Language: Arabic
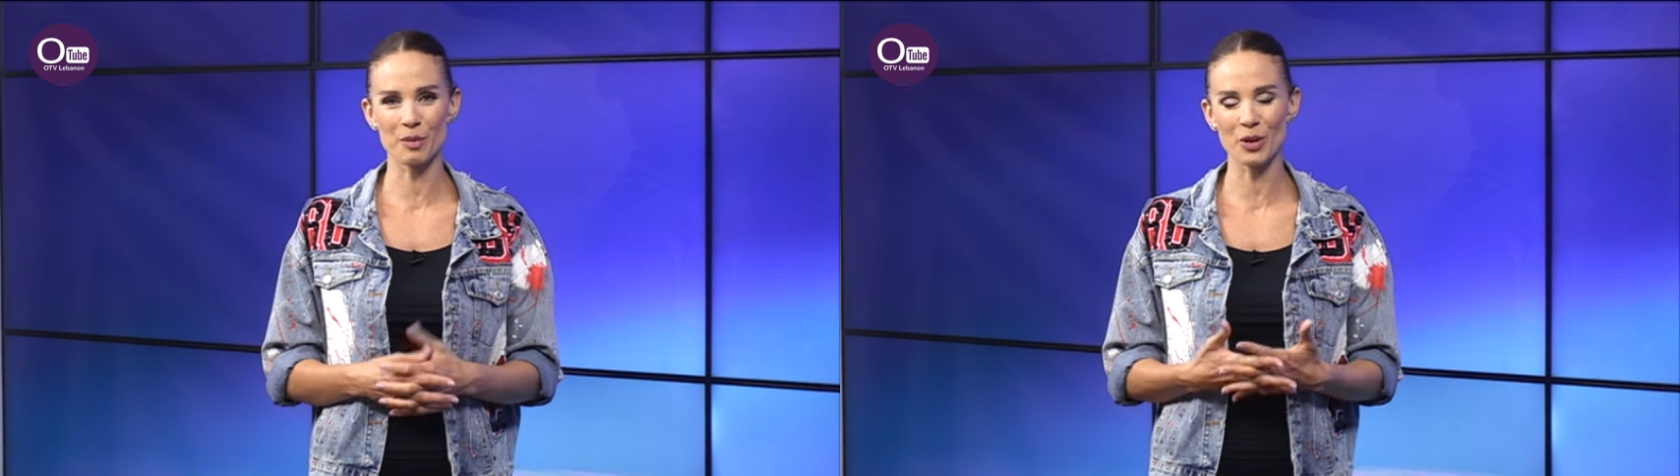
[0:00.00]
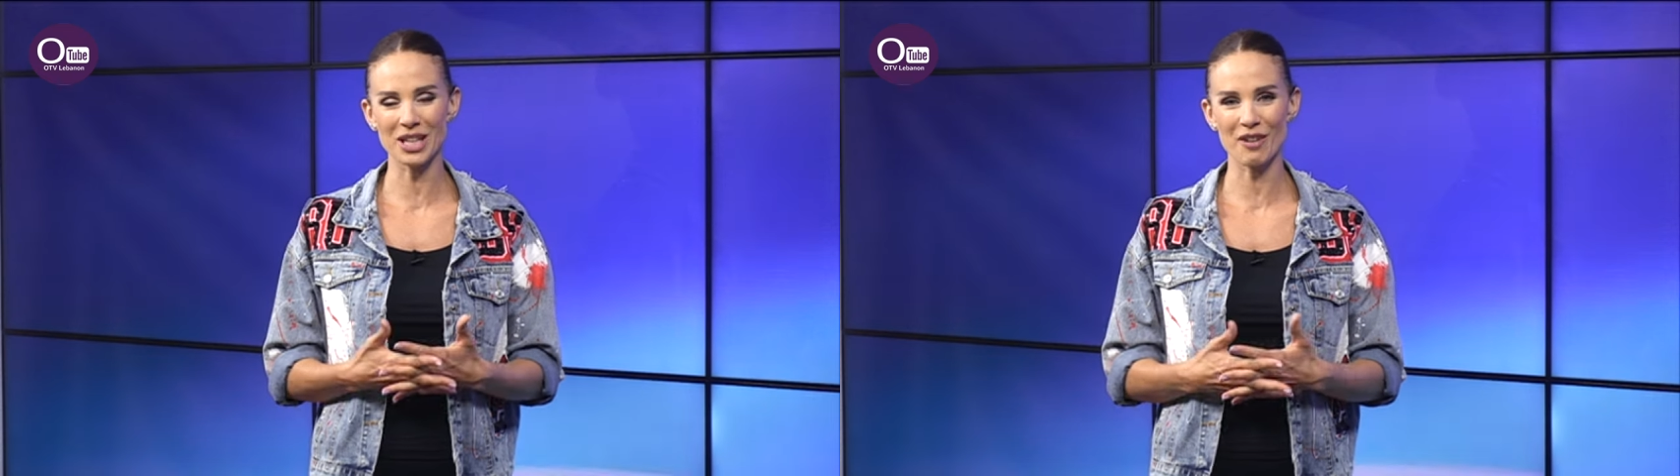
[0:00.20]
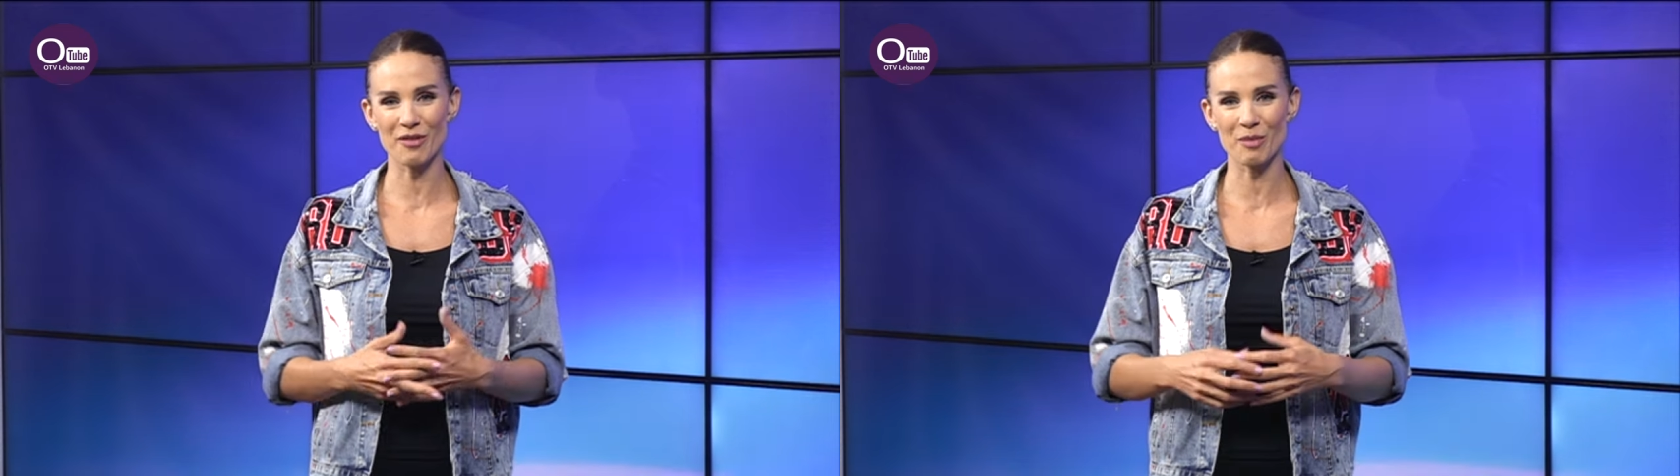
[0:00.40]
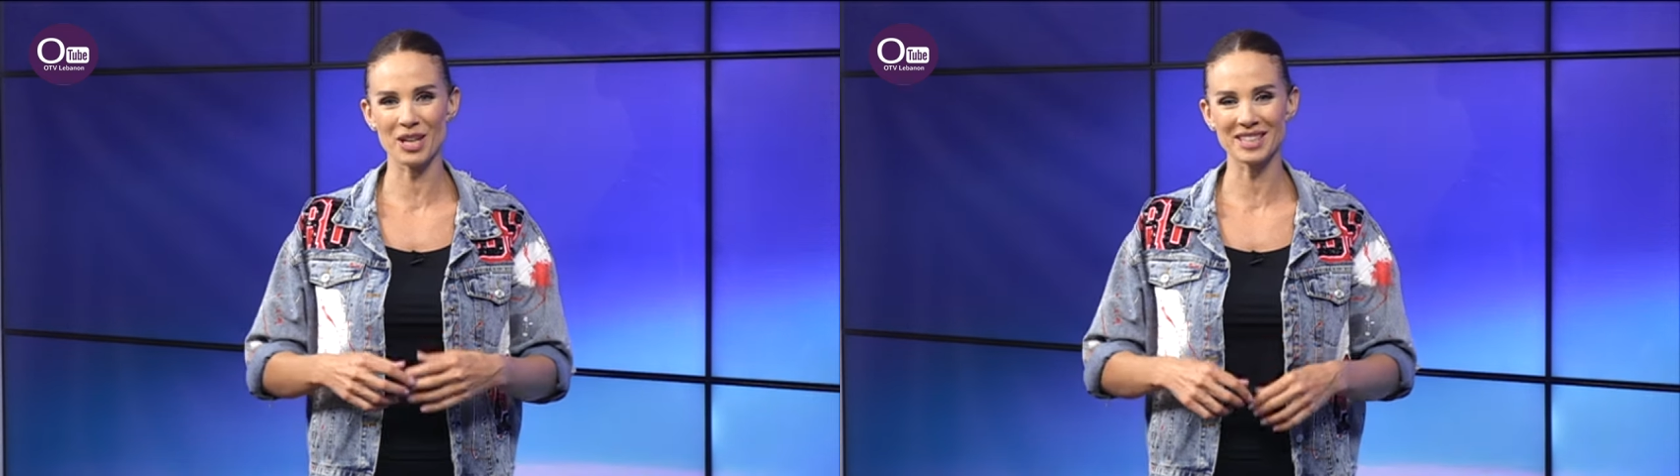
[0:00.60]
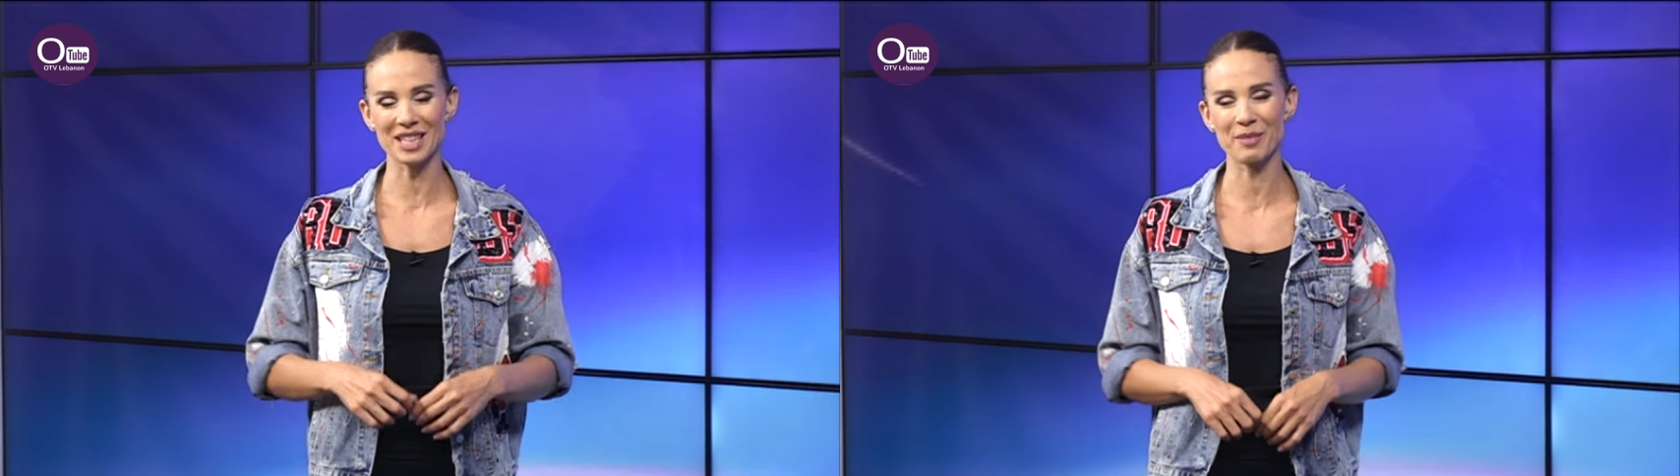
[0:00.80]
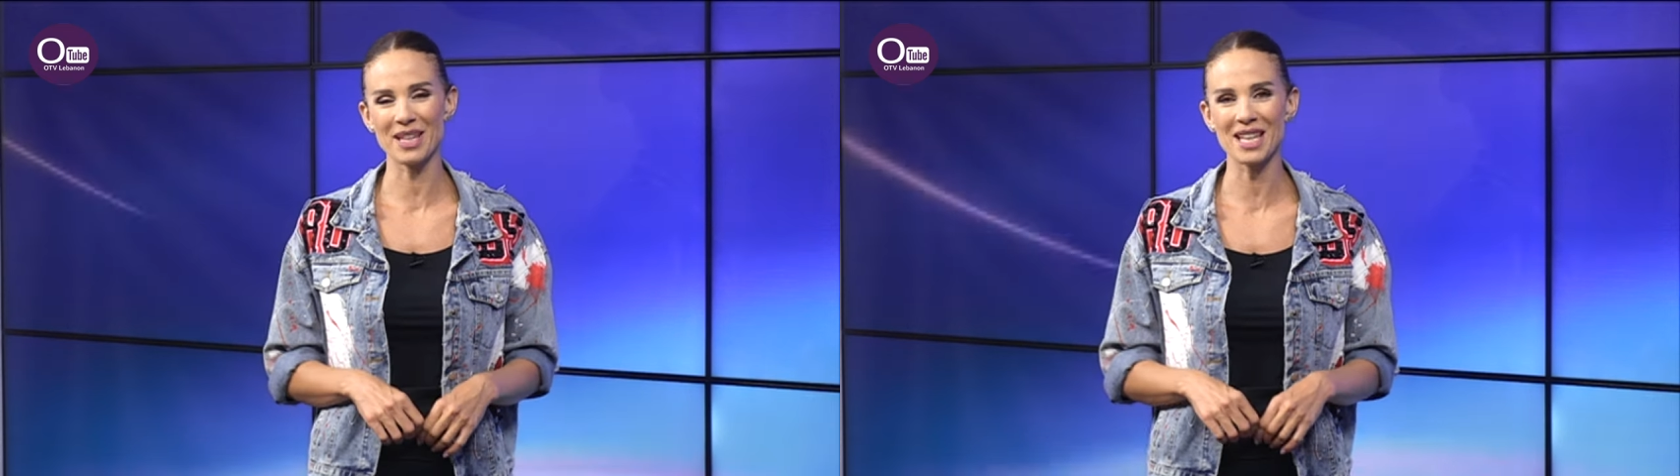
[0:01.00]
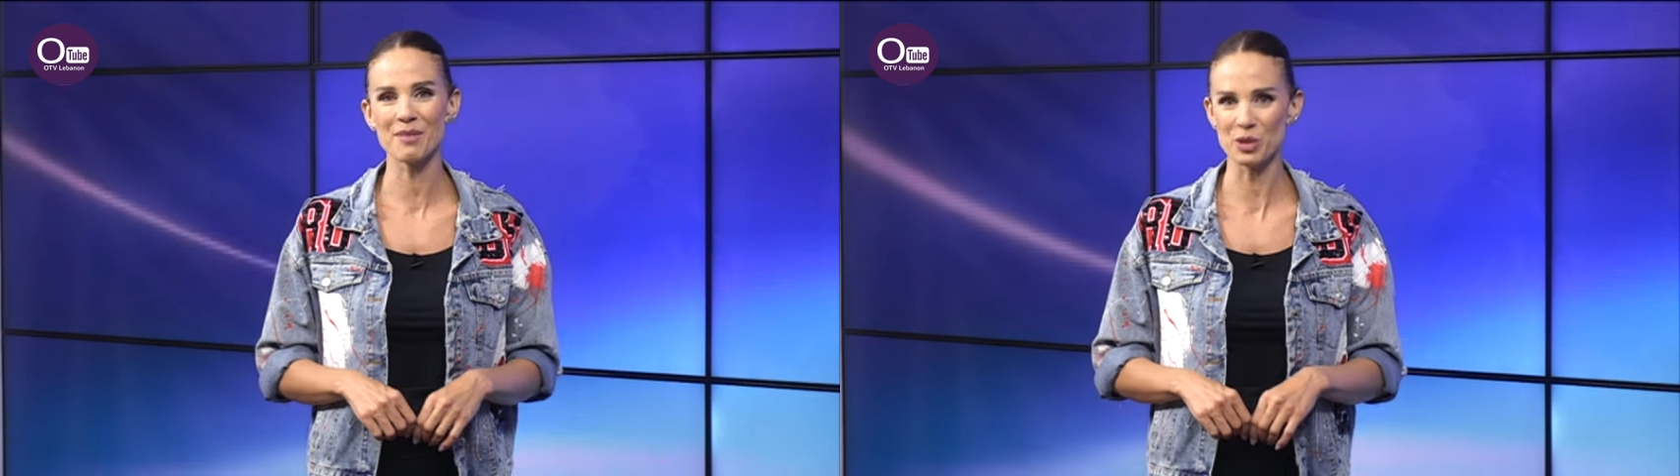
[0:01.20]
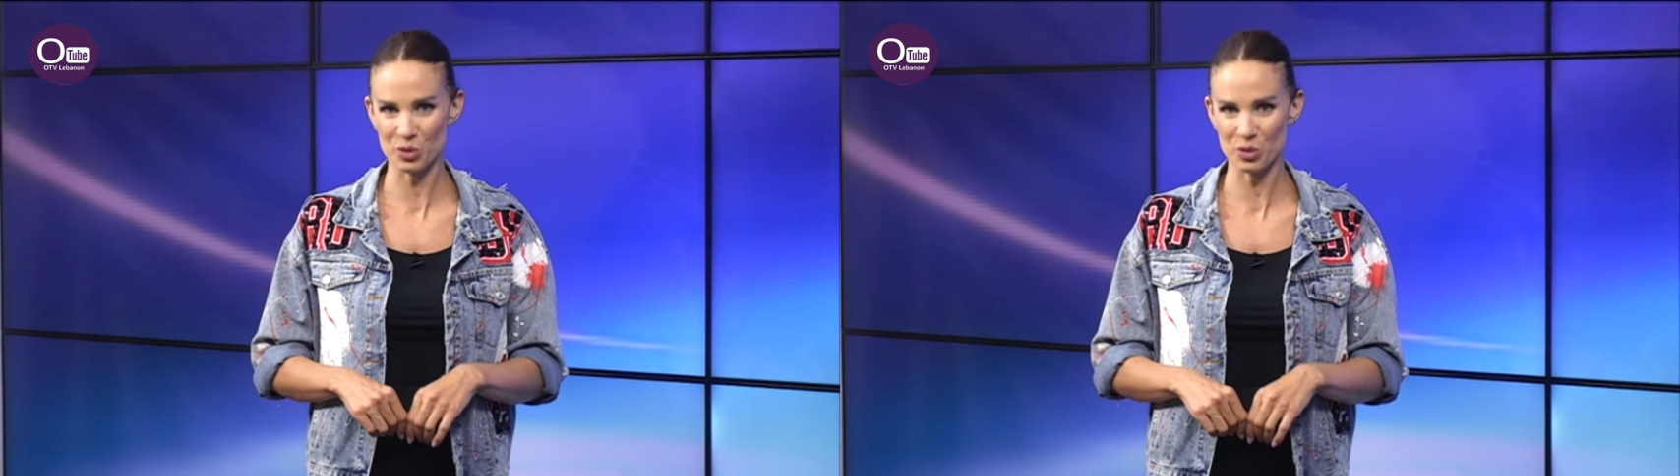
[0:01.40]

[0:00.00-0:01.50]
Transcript: بمختلف المناطق اللبنانيه